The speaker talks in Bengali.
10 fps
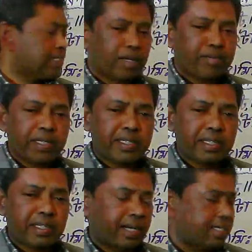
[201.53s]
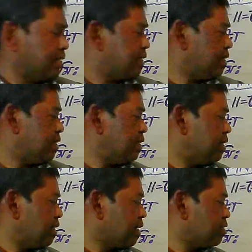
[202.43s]
চার মিনিটে এক ডিগ্রি
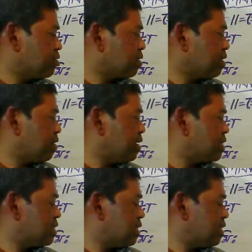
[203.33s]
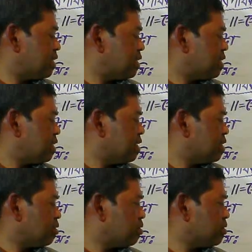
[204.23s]
এখানে যোগ দেওয়া হয়েছে
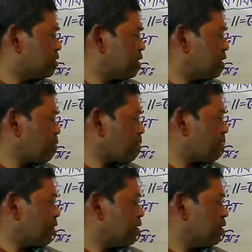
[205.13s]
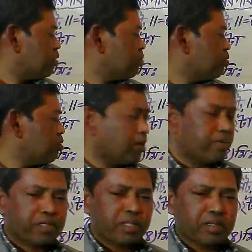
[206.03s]
এজন্য যে পূর্বে
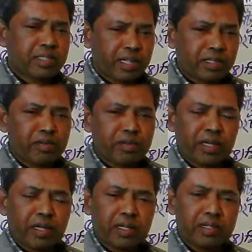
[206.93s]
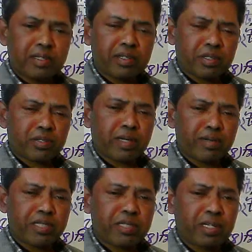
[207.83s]
অবস্থিত স্থানসমূহে
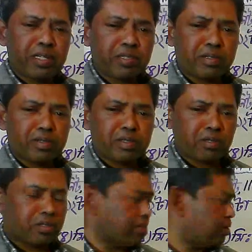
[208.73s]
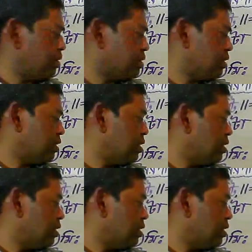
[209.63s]
সময় বেশি হয় এজন্য যোগ দেওয়া হয়েছে